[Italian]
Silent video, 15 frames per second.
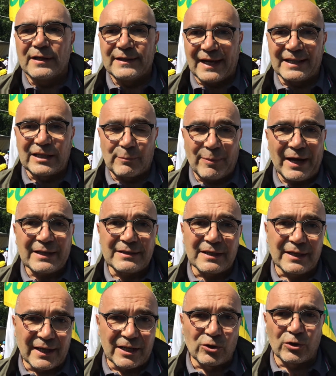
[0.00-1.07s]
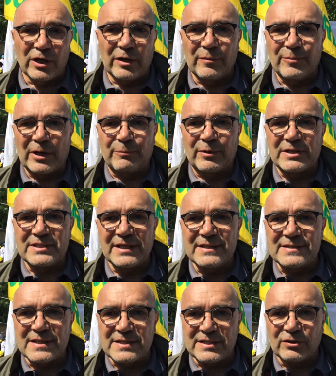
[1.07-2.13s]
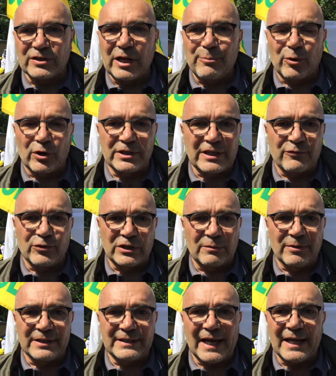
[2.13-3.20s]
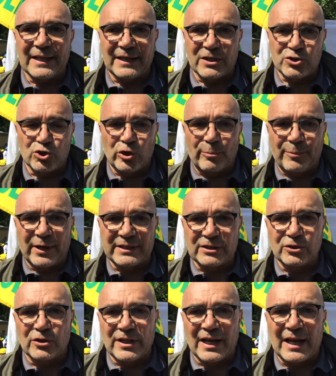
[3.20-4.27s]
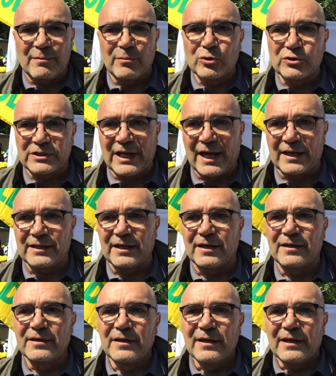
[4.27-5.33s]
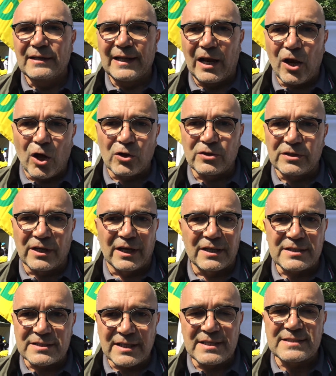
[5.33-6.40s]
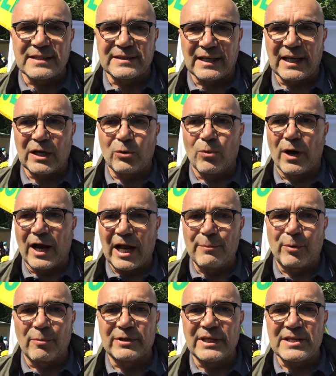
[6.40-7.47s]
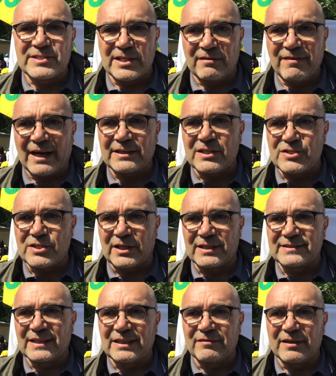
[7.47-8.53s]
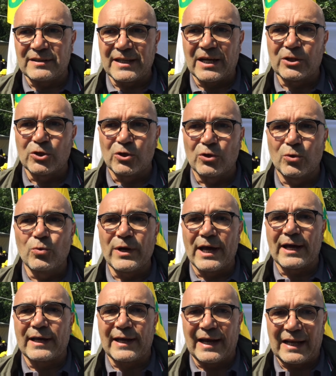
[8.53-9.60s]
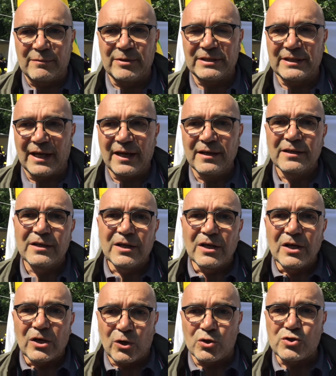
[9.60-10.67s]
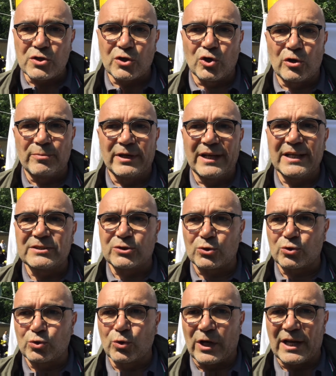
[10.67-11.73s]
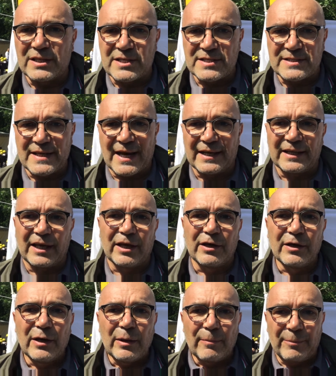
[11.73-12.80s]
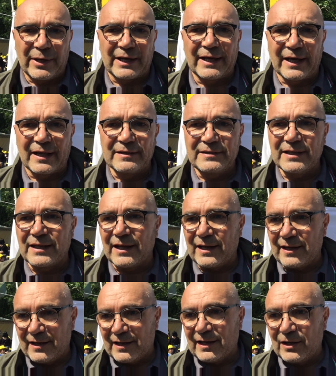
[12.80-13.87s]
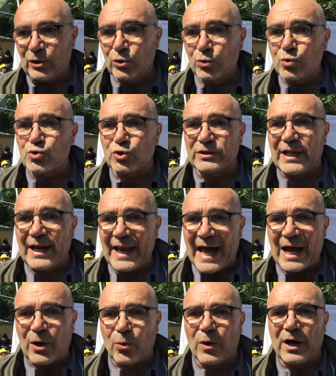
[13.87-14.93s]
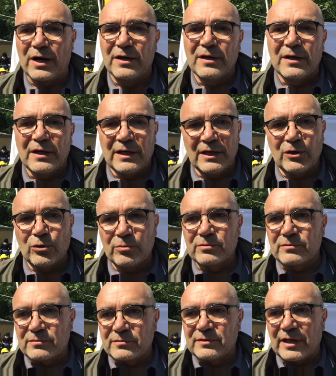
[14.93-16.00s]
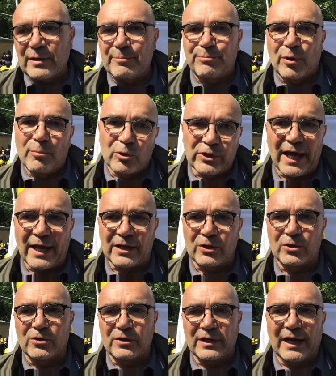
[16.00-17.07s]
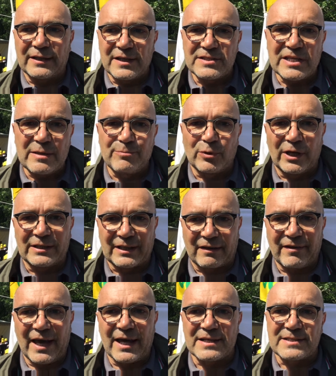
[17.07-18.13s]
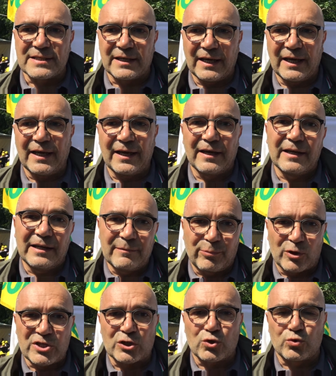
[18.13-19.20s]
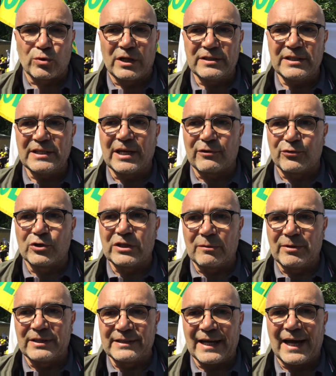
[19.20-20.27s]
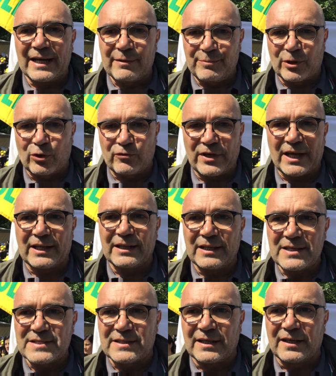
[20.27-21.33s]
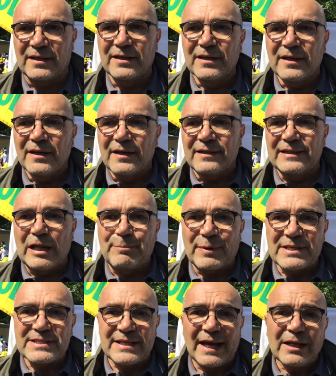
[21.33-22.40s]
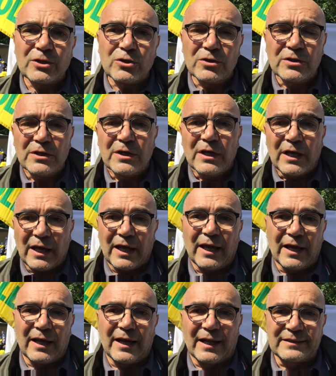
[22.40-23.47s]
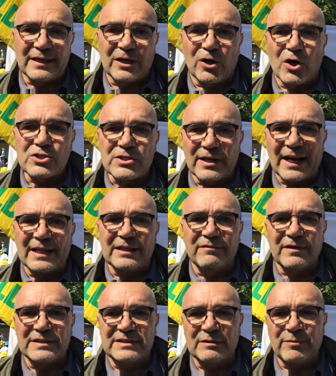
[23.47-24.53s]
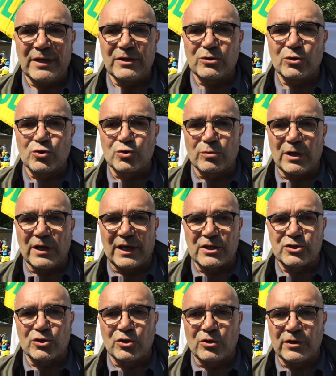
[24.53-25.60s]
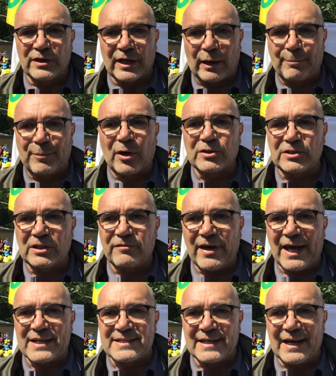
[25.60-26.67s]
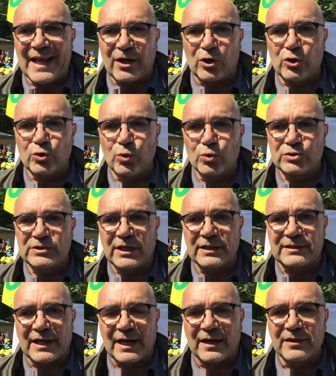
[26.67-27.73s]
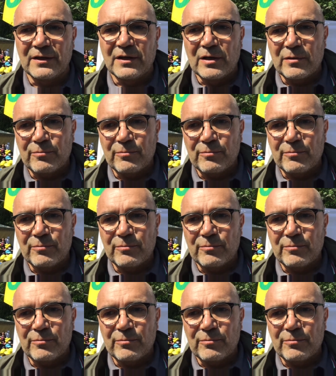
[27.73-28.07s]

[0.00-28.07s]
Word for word: Dall'altra parte credo che per Piacenza ci siano delle priorità fondamentali che sono partendo dalla montagna, la lotta senza tregua al problema dei selvatici che sta diventando una calamità così come le strutture necessarie per garantire l'uso dell'acqua in un tempo moderno, ad esempio le traverse e il progetto sulla diga fondamentale per ovviare i rischi del passato e altra cosa un grande investimento su quelli che sono rapporti diversi nell'agroindustria tra